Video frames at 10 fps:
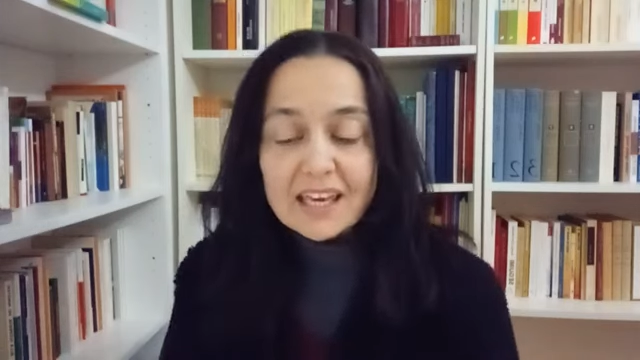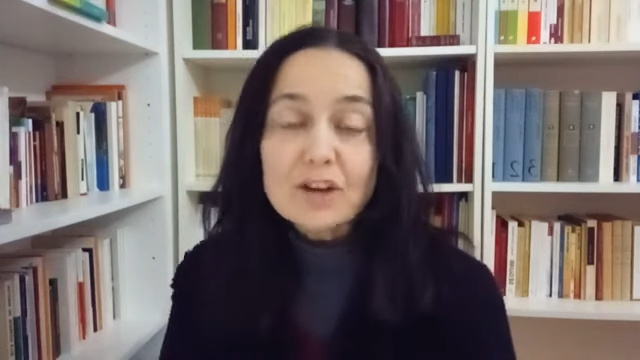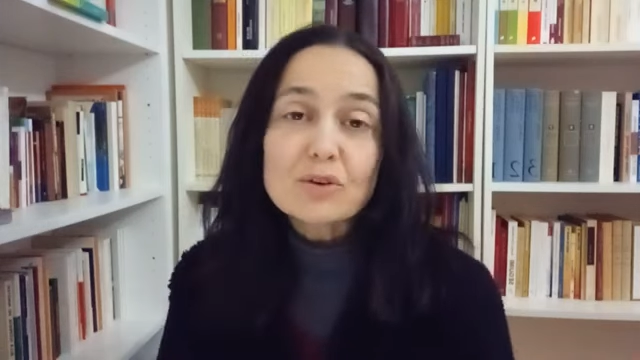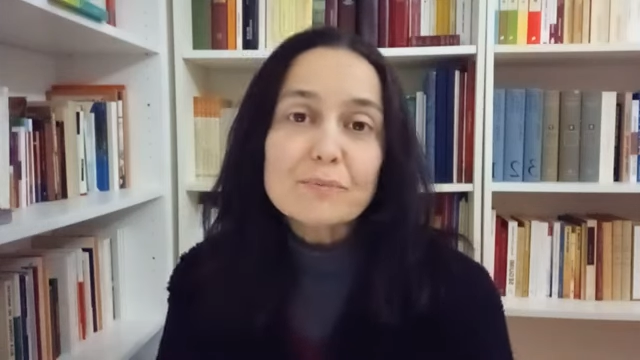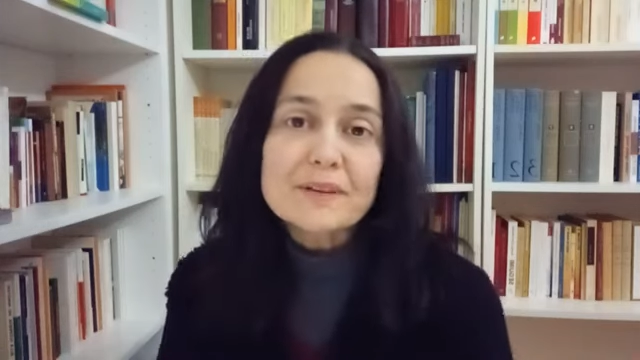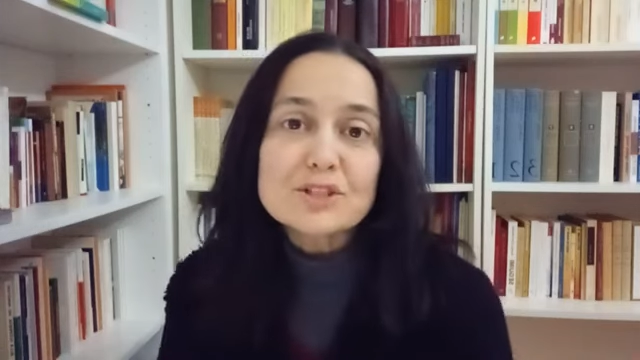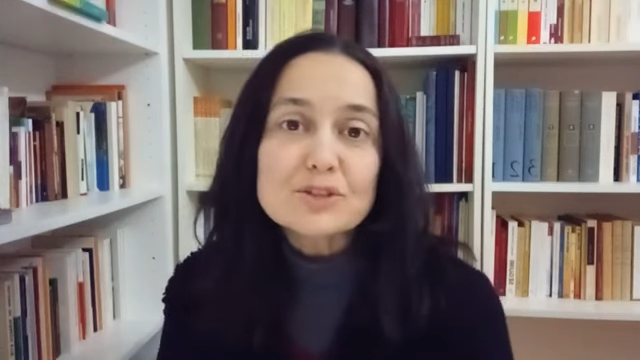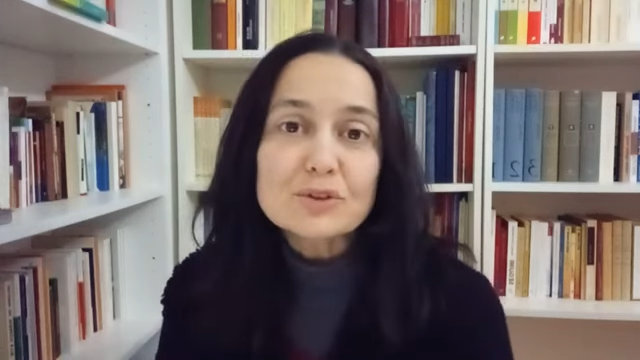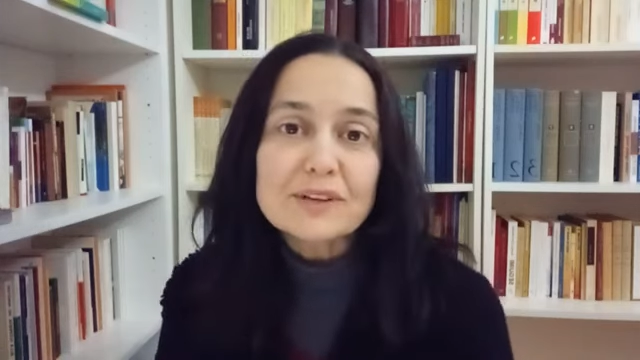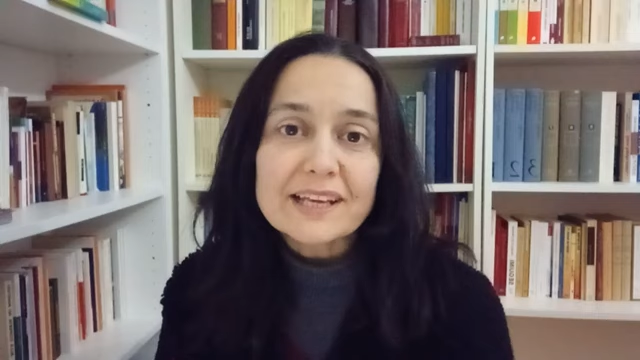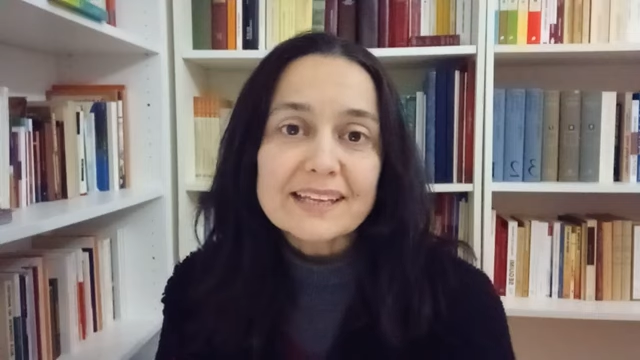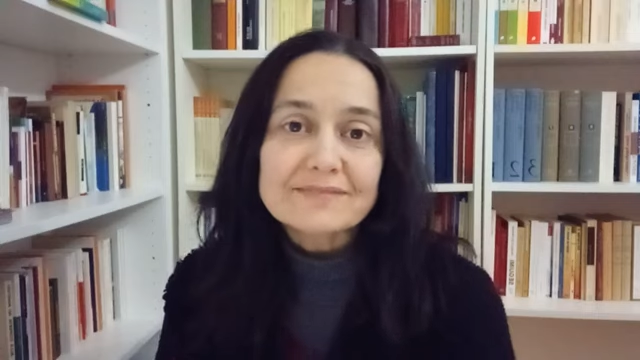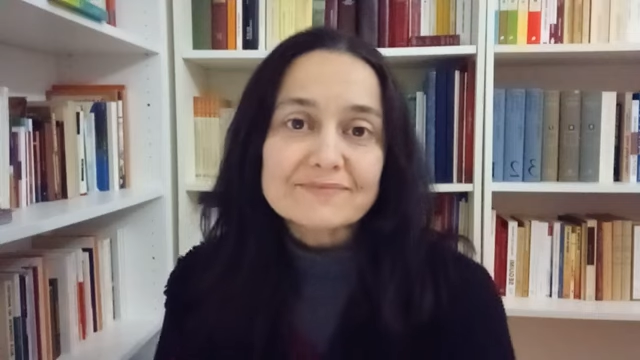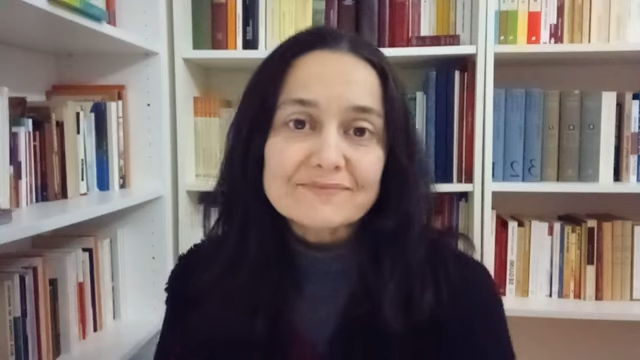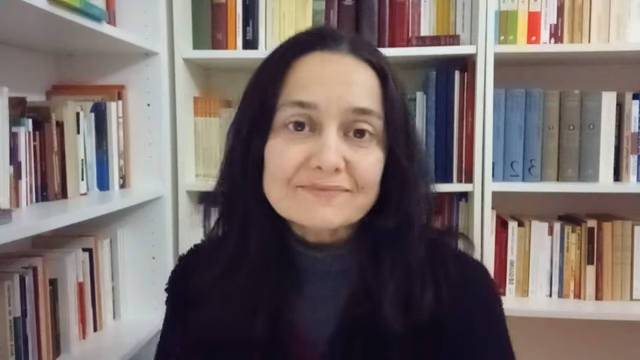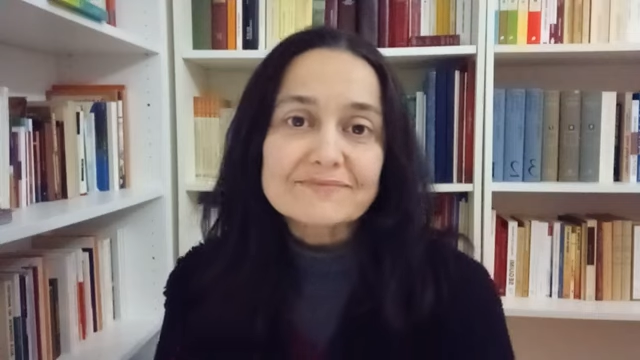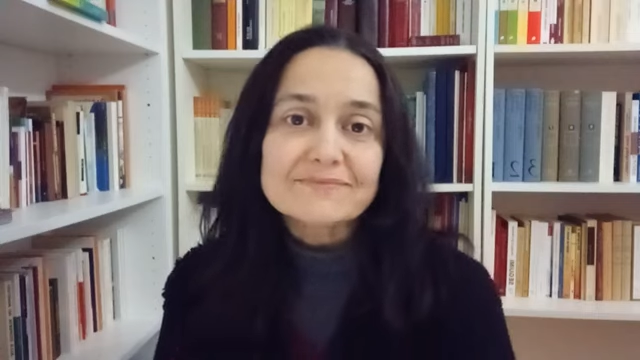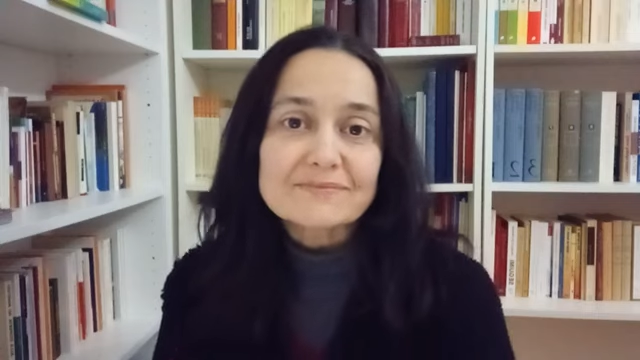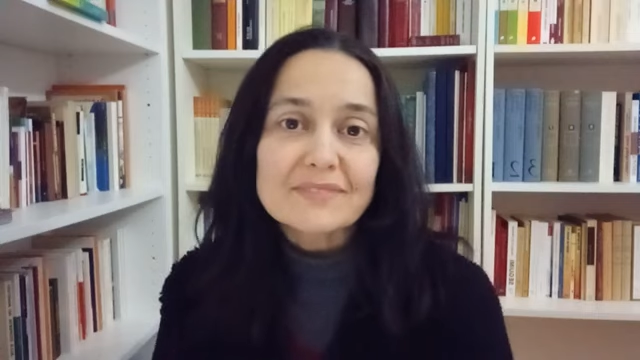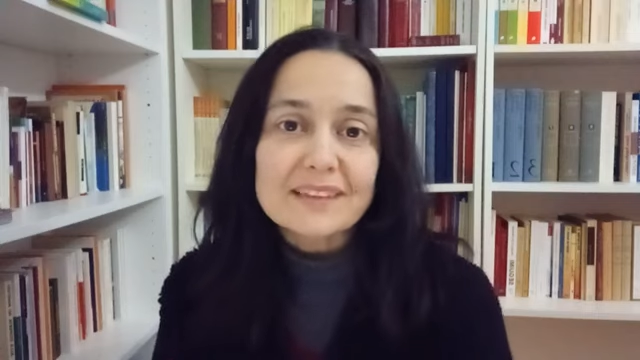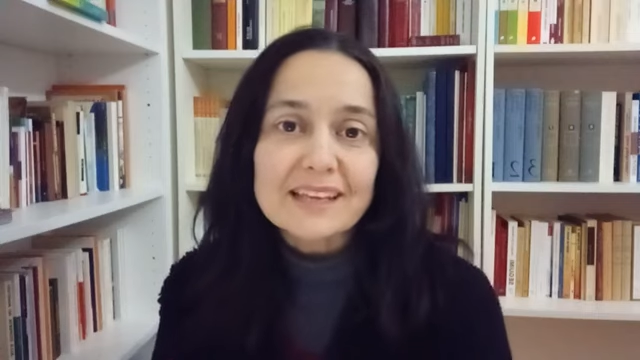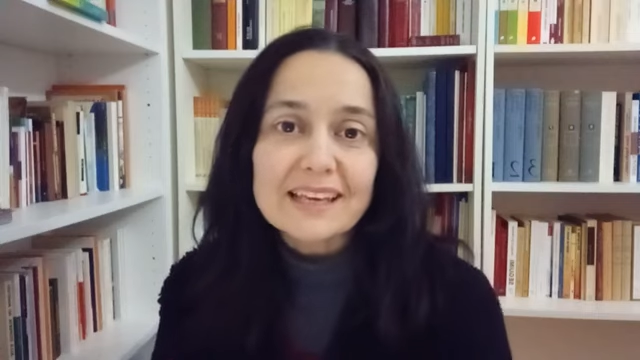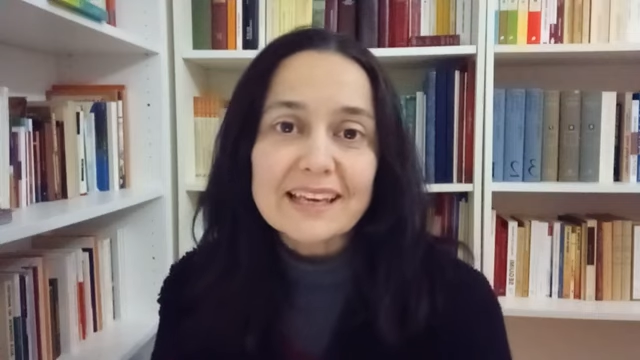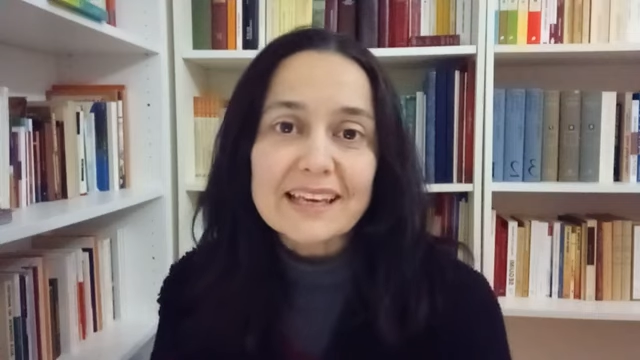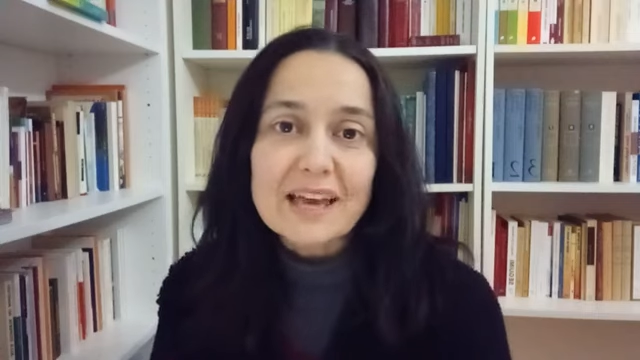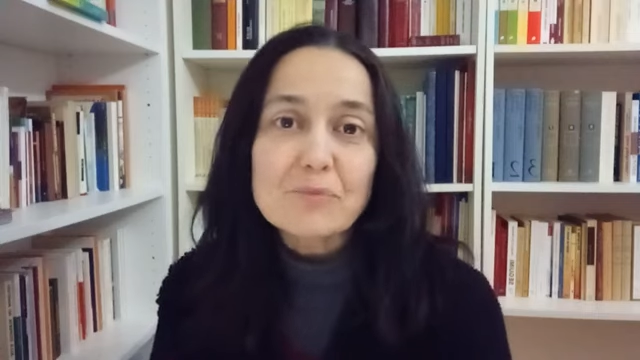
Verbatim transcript: E compassione è,